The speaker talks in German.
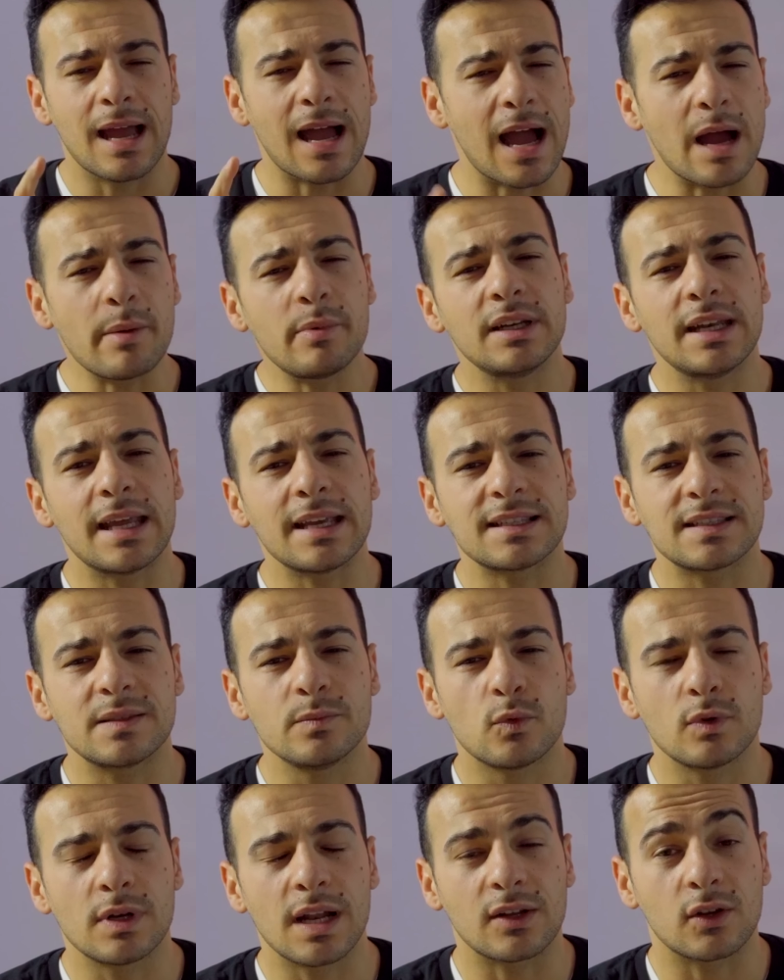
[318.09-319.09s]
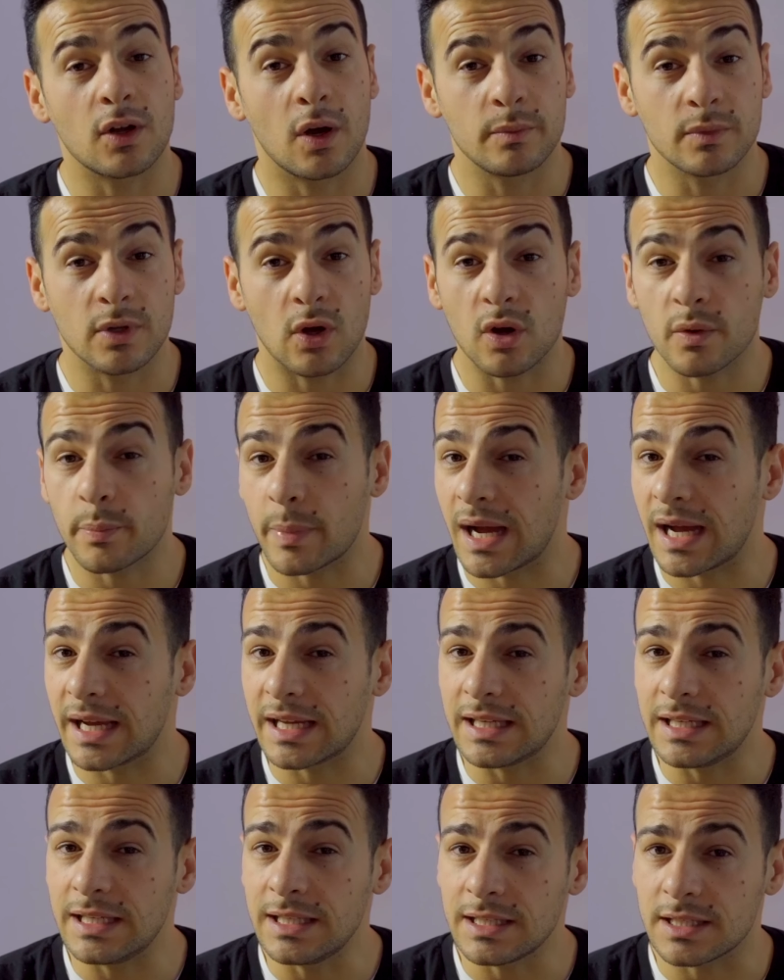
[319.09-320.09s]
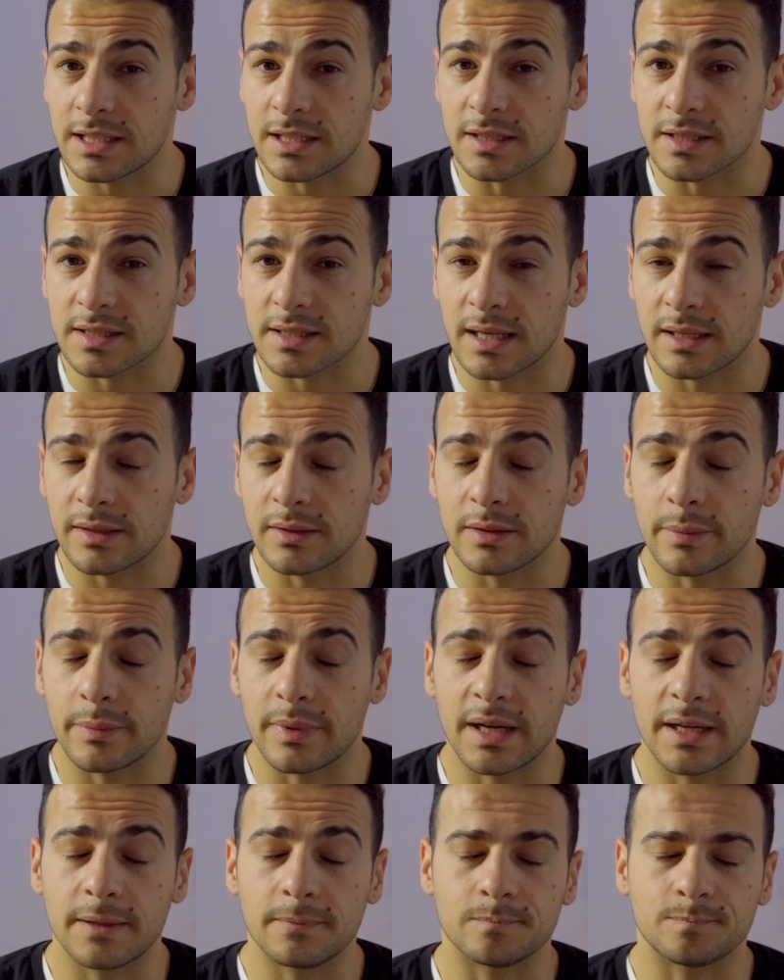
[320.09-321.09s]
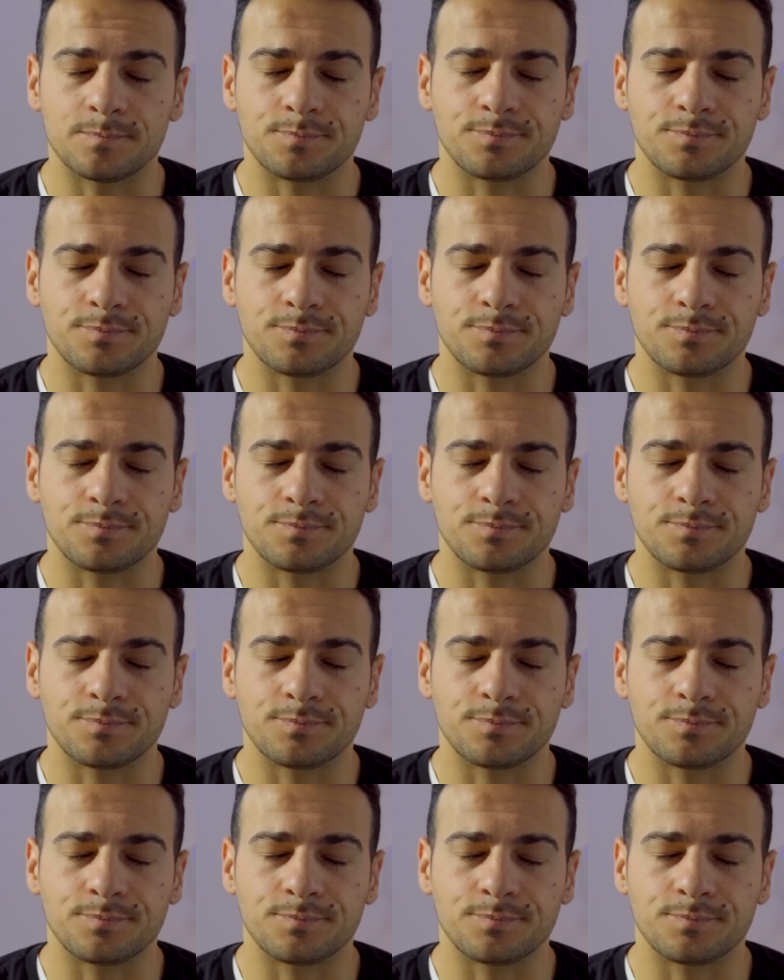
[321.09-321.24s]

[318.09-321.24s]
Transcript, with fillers: aber nächsten Monat kommen auch ein paar In-Ears dann dabei.